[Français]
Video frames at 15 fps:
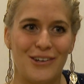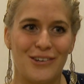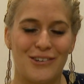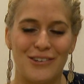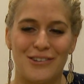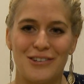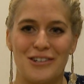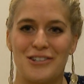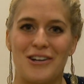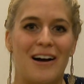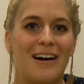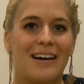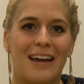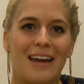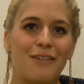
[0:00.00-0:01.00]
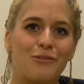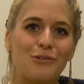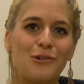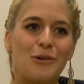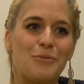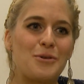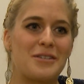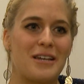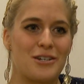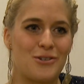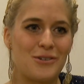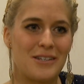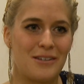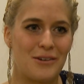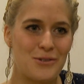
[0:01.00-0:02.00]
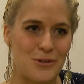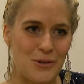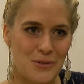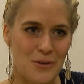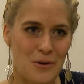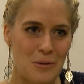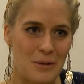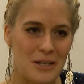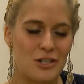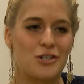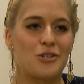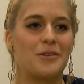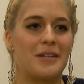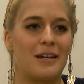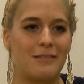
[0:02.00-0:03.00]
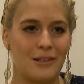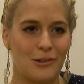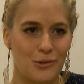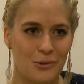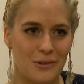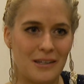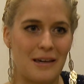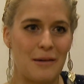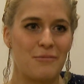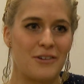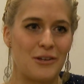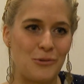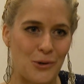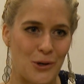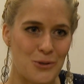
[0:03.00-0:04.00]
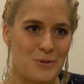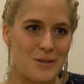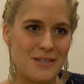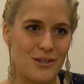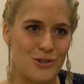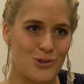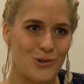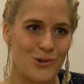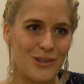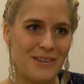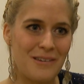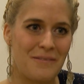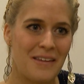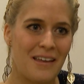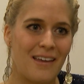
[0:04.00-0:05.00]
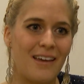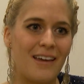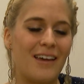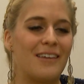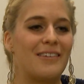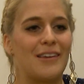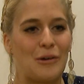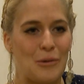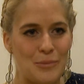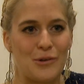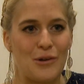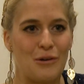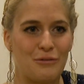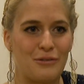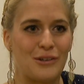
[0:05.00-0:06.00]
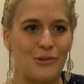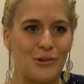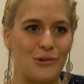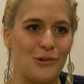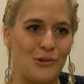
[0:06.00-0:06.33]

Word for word: c'était déjà un rêve de commencer à chanter dans cet ensemble. Et j'ai chanté avec Hans Kempfen au chœur suisse des jeunes, et c'est comme ça en fait que